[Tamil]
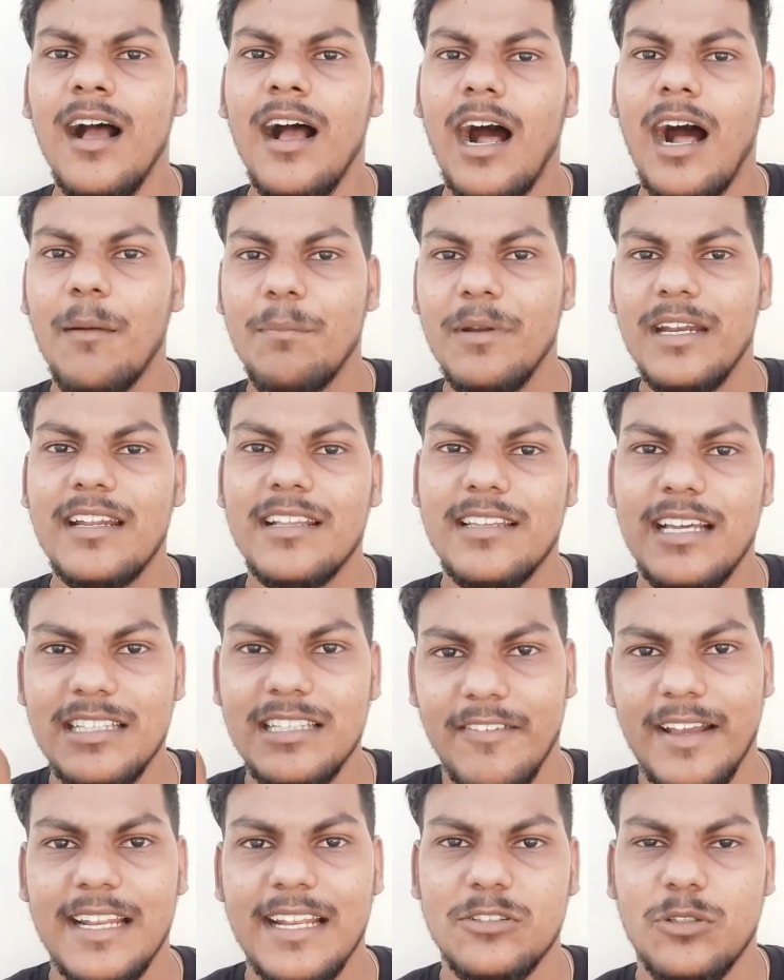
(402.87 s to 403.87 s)
அப்படின்றத
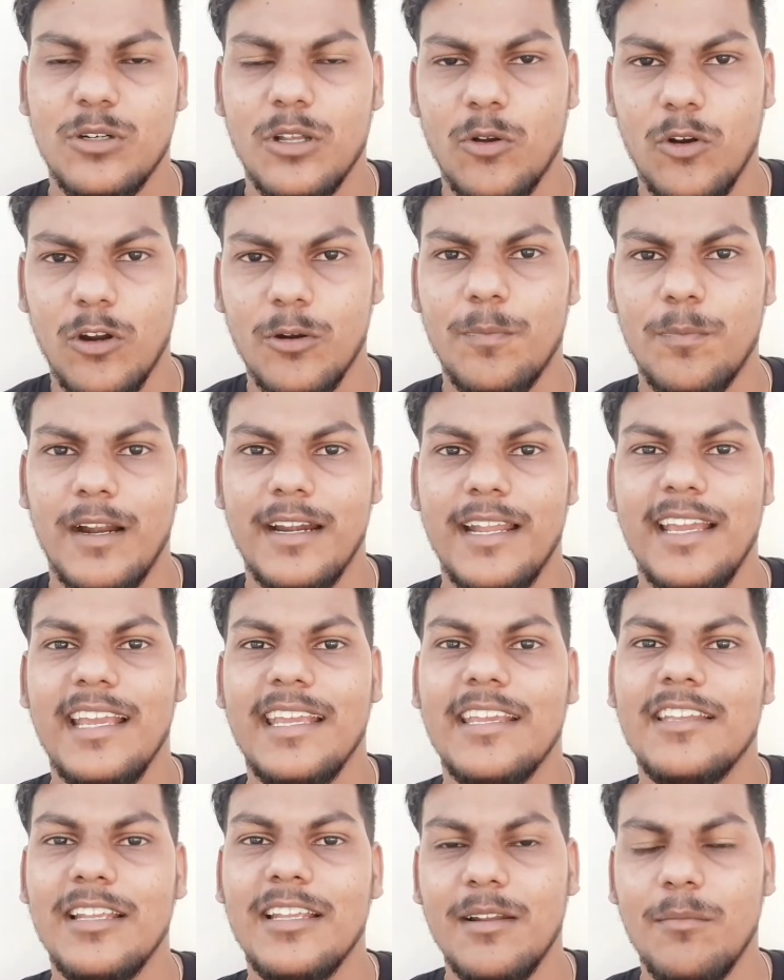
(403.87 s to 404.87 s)
அந்த வைரஸோட கோட்பாடு
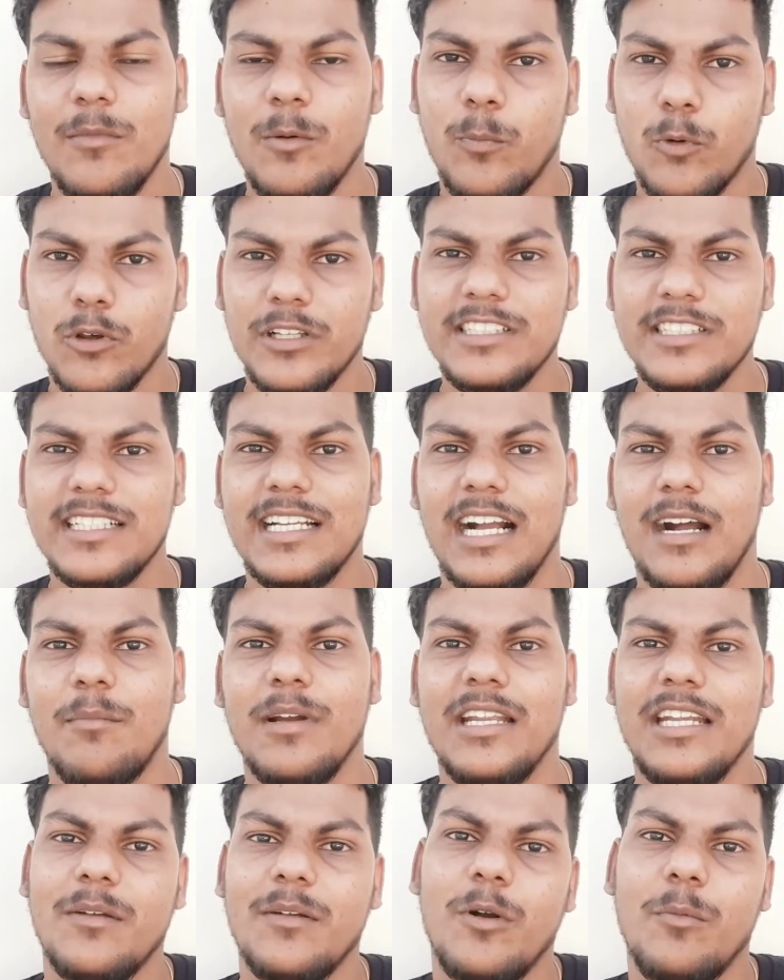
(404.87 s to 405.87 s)
இதை நம்ம
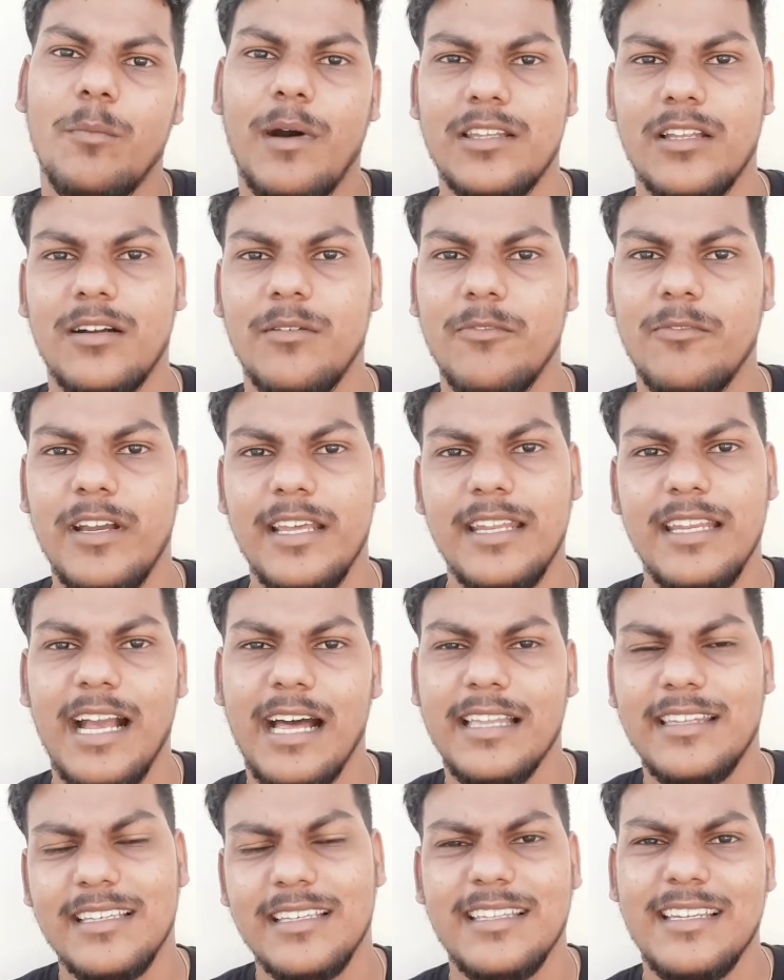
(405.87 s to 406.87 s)
புரிஞ்சிக்காமல் இன்னமும் மதம் வெறி
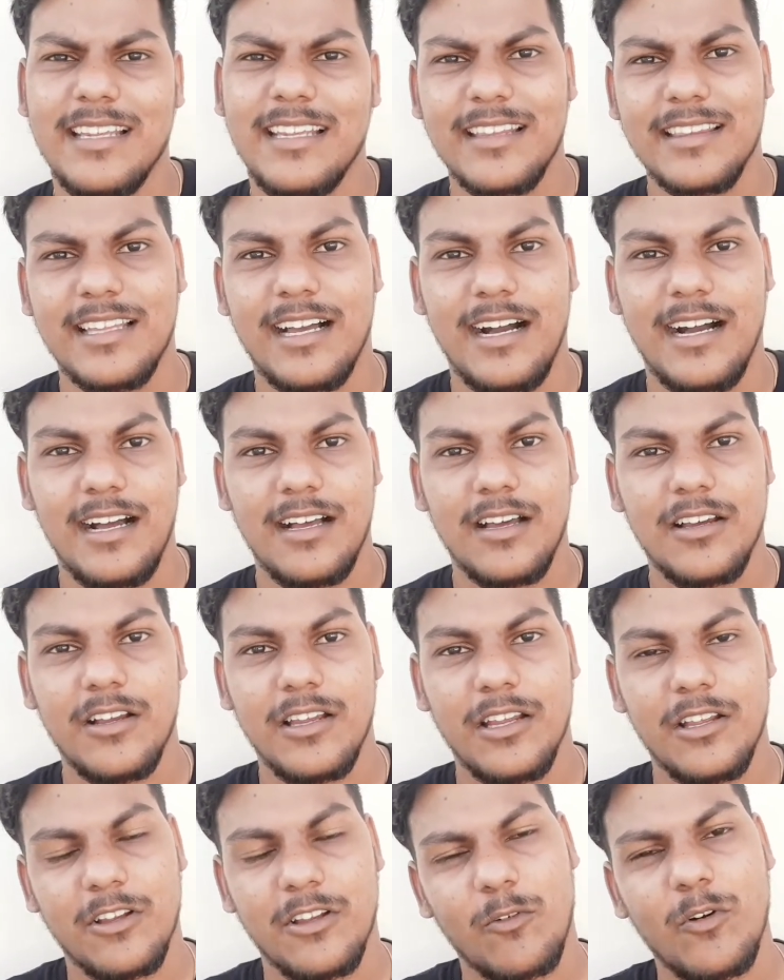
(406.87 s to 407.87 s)
அது இதுன்னு இருந்தால்
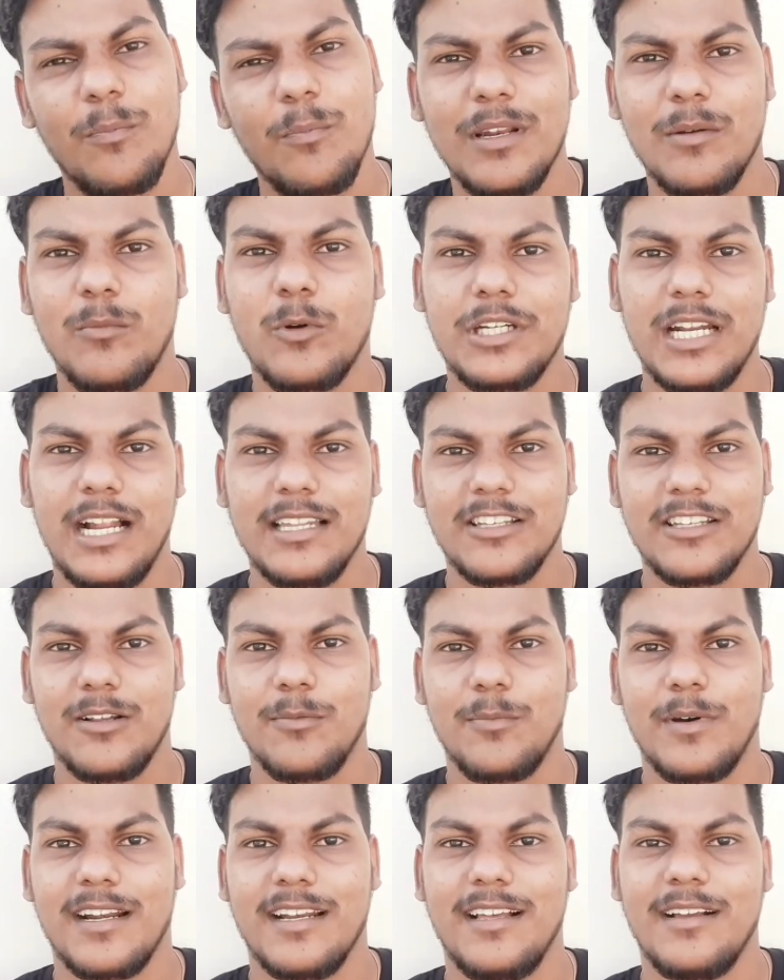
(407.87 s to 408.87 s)
இது எவ்வளோ பெரிய
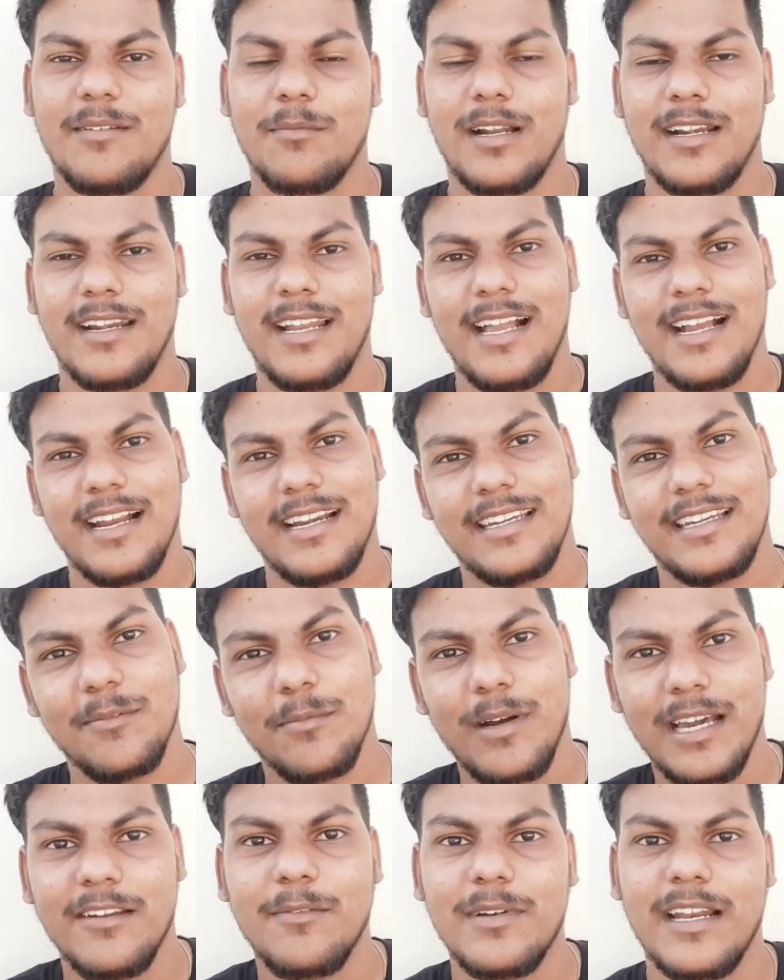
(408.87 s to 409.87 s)
முட்டாள்தனம் பாருங்கள் மண்ணாங்கட்டி
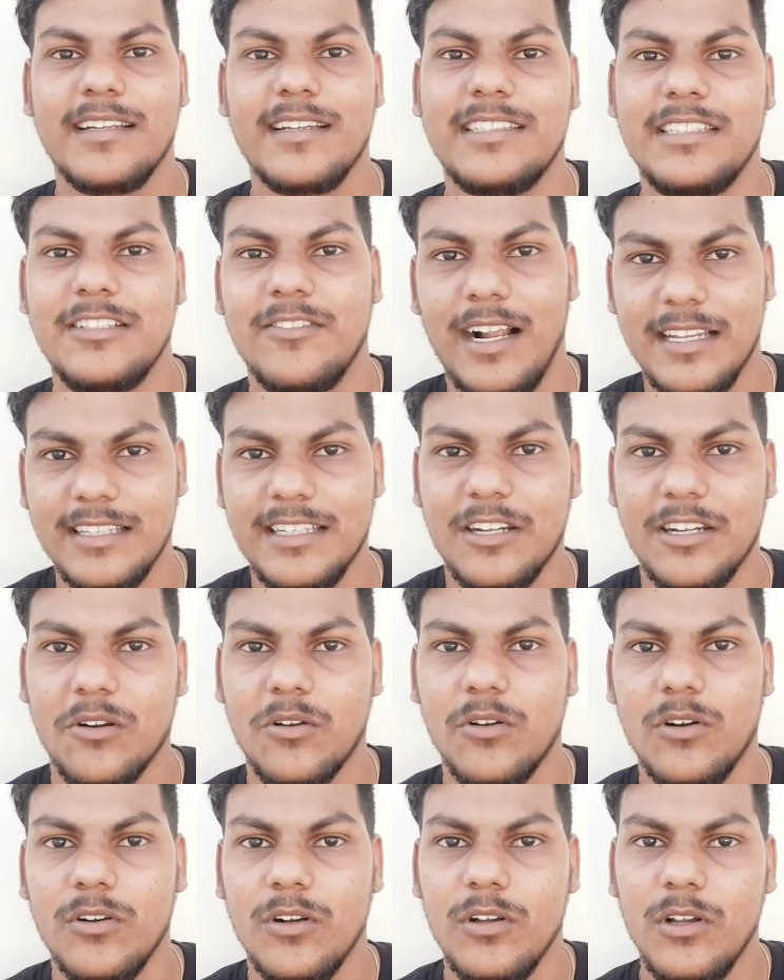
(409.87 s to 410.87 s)
மாதிரி நினச்சிட்டு வாழ்ந்துட்டு
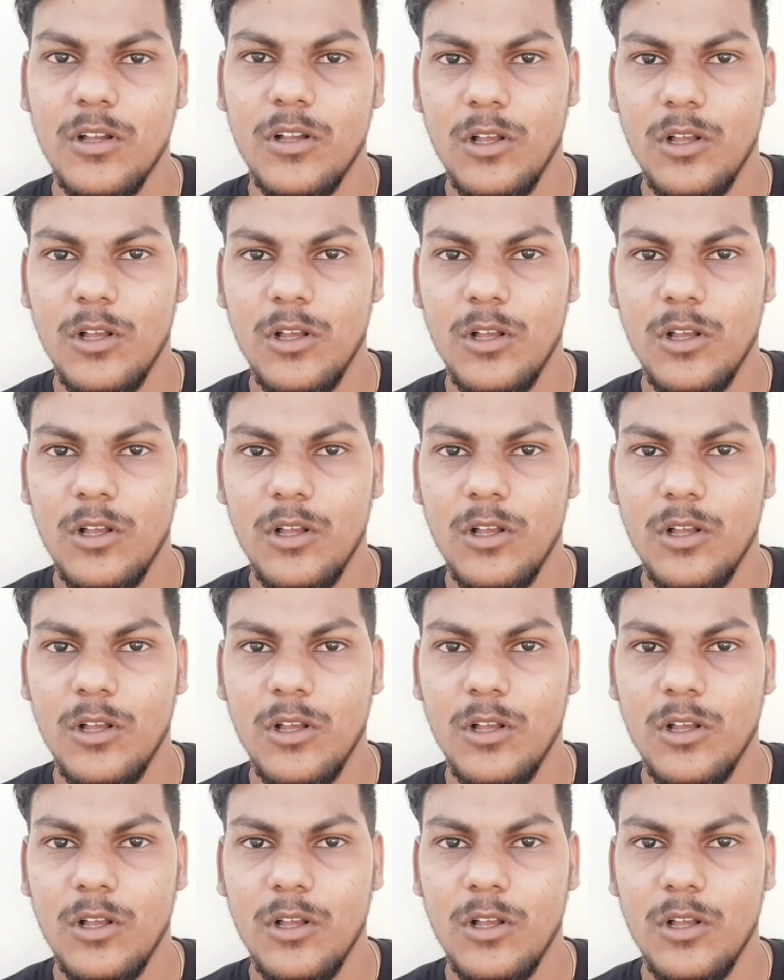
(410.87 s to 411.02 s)
இருக்கோம்